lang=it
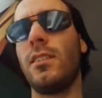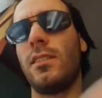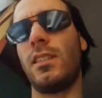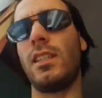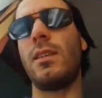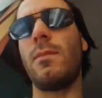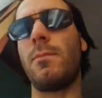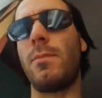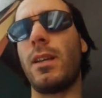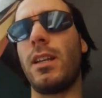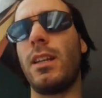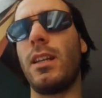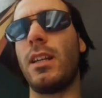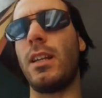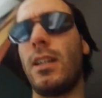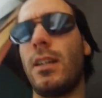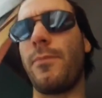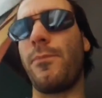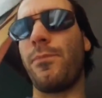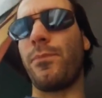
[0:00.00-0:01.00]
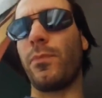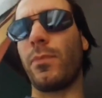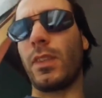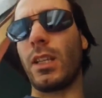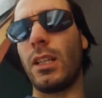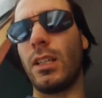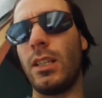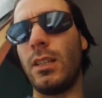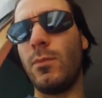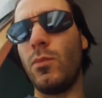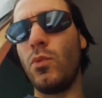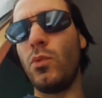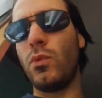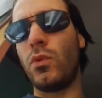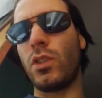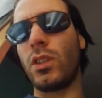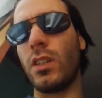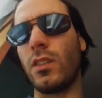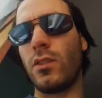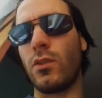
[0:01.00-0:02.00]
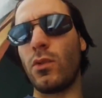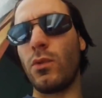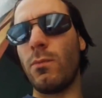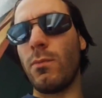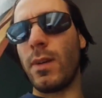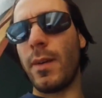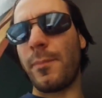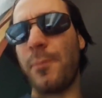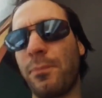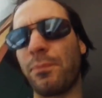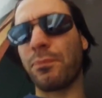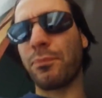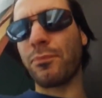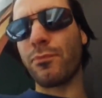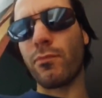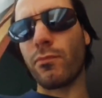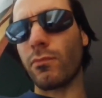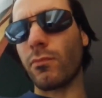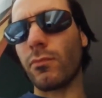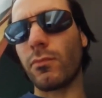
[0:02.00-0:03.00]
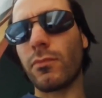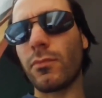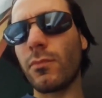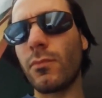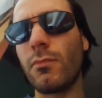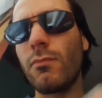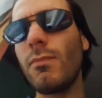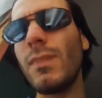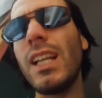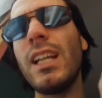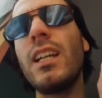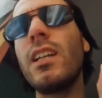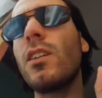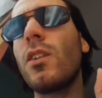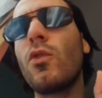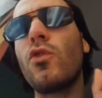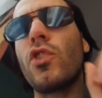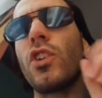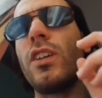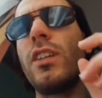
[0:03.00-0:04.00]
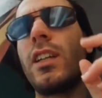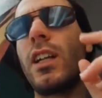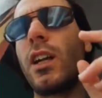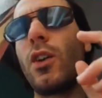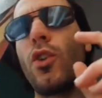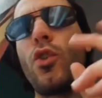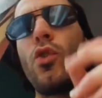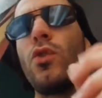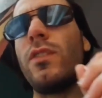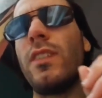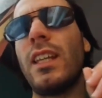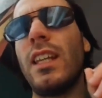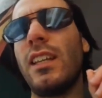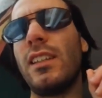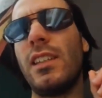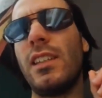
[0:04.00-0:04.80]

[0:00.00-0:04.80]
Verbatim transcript: sempre alla, mm, alle musiche, insomma, ciò che conta